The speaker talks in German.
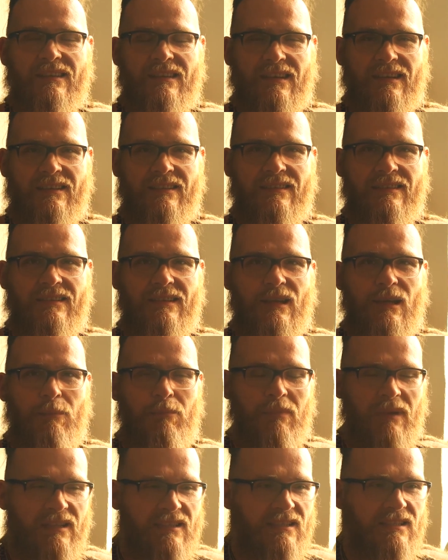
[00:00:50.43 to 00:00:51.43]
dass
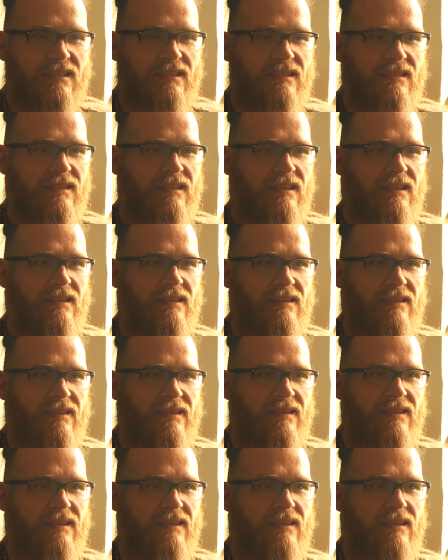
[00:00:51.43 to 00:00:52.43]
Menschen,
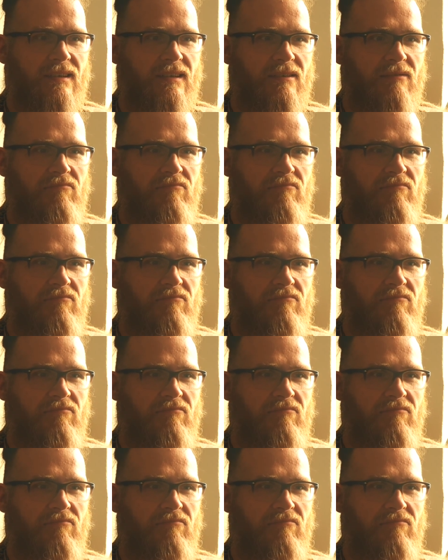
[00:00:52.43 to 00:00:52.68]
die